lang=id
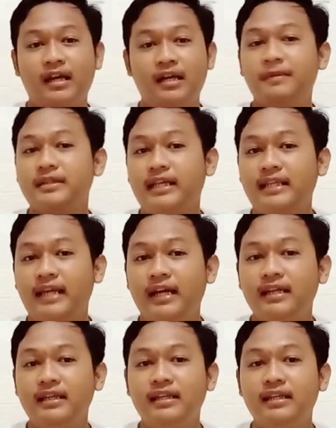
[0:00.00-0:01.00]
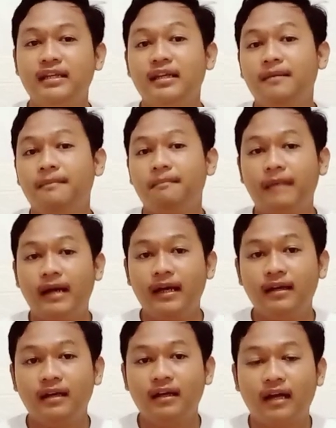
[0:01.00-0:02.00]
Ada pertanyaan gini,
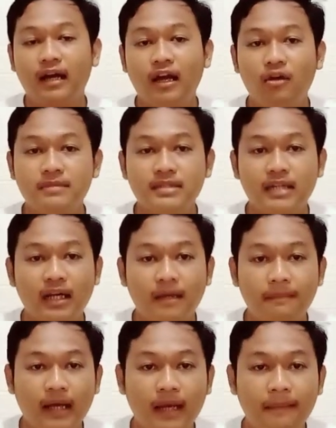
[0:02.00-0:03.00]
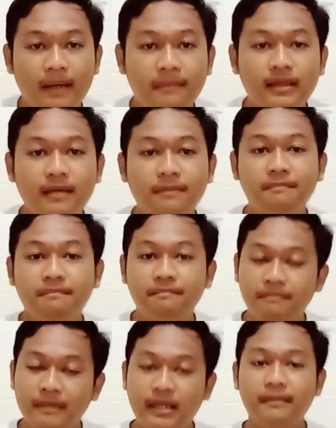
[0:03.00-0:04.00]
Bang, kalau misalkan pakai plamir
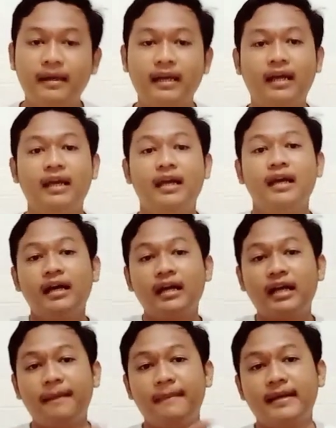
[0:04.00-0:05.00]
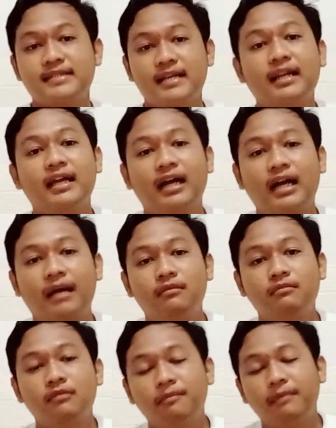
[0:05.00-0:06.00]
gimana? Enggak masalah,
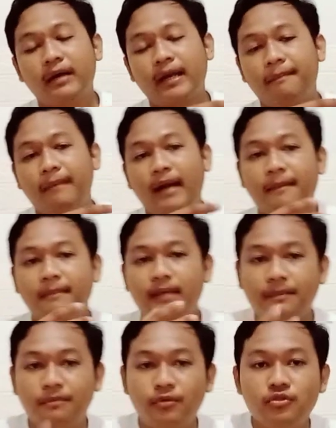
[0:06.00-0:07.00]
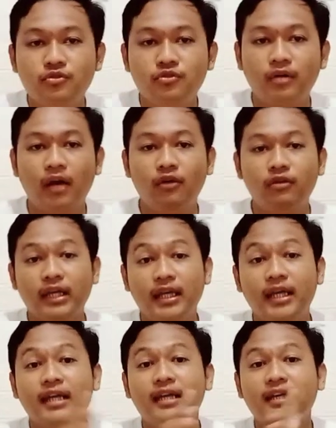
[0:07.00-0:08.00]
kamu mau pakai plamir pun juga oke. Okay.
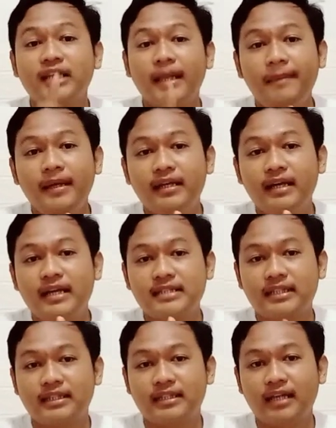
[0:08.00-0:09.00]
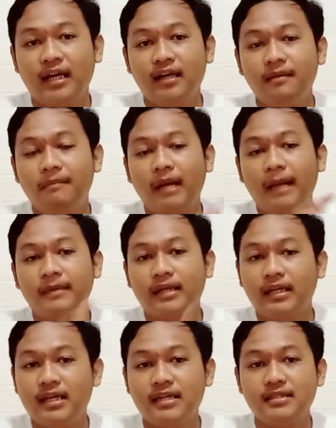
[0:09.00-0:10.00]
Tapi dengan catatan
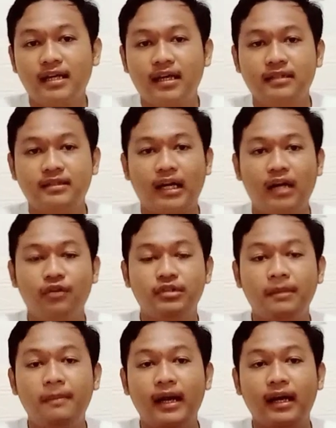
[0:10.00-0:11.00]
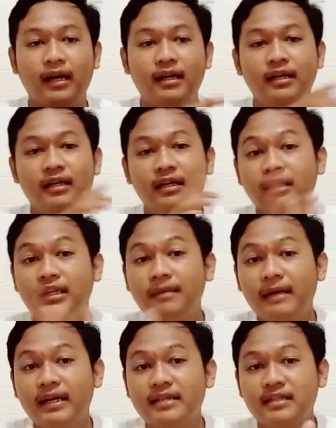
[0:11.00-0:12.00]
plamirnya jangan terlalu tebal.
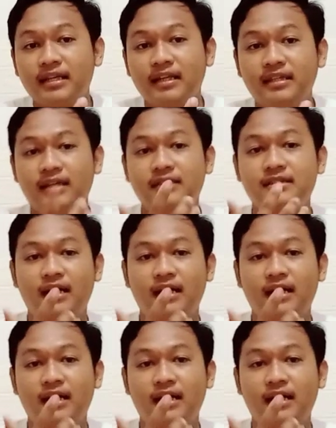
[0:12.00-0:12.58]
Gimana caranya?